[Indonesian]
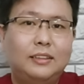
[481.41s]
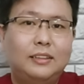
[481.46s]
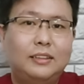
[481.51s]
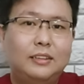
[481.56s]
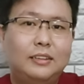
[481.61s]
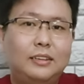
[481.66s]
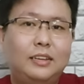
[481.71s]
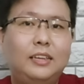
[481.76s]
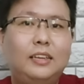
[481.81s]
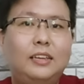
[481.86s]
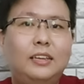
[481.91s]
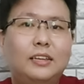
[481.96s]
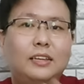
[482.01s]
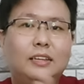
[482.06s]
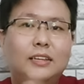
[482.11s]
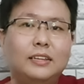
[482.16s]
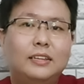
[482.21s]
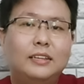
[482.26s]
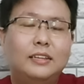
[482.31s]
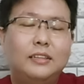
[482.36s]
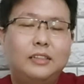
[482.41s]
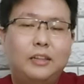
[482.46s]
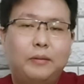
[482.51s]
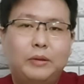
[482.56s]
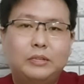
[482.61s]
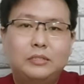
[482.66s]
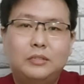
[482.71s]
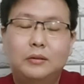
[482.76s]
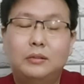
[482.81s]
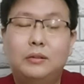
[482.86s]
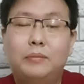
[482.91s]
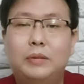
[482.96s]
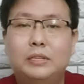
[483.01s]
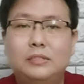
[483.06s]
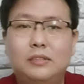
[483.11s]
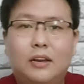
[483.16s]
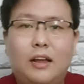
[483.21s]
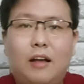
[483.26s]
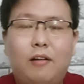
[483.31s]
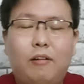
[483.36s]
di
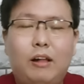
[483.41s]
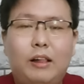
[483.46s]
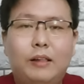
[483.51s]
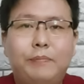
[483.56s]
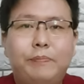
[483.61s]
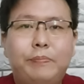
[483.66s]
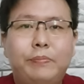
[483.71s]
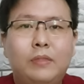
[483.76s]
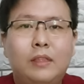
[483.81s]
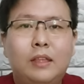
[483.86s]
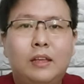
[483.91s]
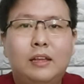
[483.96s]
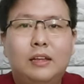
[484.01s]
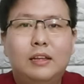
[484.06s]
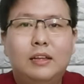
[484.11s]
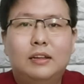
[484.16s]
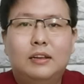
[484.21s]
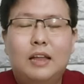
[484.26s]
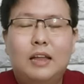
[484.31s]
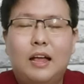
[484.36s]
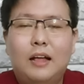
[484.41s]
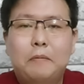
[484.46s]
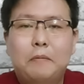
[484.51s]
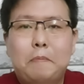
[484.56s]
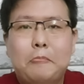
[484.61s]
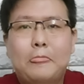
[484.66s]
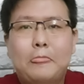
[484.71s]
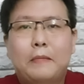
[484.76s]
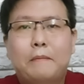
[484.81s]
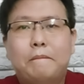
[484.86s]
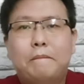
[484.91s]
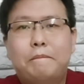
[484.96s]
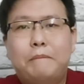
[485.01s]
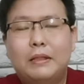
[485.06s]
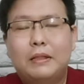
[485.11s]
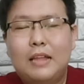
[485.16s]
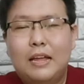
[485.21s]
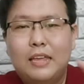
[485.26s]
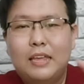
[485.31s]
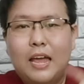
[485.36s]
trimester-trimester awal. Nah,
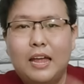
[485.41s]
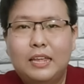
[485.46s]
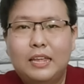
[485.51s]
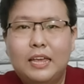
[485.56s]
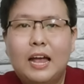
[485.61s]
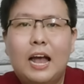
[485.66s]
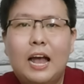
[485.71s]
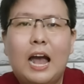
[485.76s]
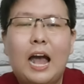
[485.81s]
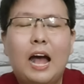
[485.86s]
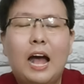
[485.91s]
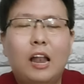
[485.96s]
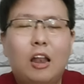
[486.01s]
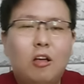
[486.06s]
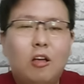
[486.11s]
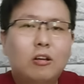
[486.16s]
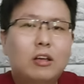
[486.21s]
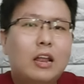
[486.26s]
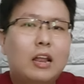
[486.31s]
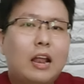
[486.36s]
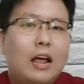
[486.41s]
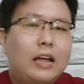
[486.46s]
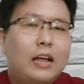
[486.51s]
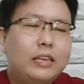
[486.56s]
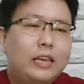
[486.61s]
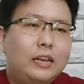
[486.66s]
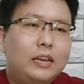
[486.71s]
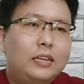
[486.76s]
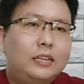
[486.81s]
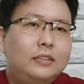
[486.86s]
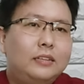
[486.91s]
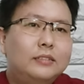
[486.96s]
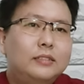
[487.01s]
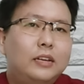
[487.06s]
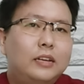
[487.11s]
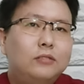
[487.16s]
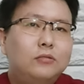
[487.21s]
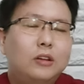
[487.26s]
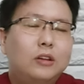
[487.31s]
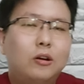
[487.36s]
pertanyaannya kalau gerakannya nih,
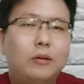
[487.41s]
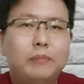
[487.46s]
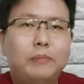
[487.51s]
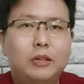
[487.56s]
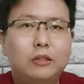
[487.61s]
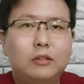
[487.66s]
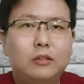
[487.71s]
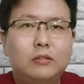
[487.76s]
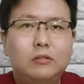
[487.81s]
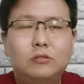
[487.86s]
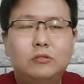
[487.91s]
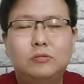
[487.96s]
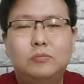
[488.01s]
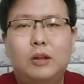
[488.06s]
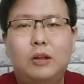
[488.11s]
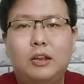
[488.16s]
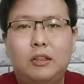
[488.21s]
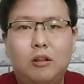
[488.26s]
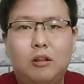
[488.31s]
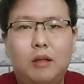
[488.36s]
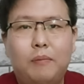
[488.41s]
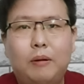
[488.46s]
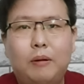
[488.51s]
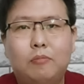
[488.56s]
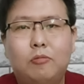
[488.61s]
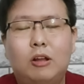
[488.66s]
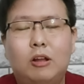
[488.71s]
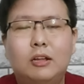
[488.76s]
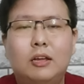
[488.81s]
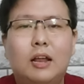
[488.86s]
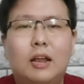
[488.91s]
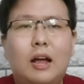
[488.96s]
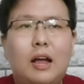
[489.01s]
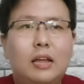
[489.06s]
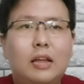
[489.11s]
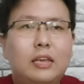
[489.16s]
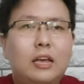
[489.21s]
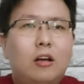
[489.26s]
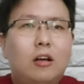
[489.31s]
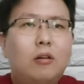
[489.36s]
saya sudah hamil 7 bulan atau 8 bulan
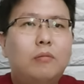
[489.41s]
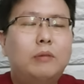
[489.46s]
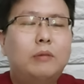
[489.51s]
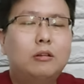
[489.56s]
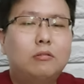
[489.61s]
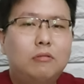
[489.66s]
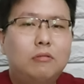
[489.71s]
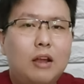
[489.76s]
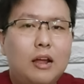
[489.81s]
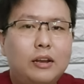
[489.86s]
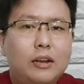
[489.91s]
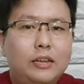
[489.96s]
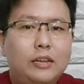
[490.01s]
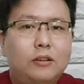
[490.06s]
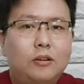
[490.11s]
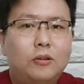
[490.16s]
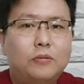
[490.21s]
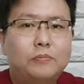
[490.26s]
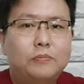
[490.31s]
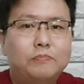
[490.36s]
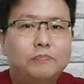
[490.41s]
gerakannya kok berkurang nih dok?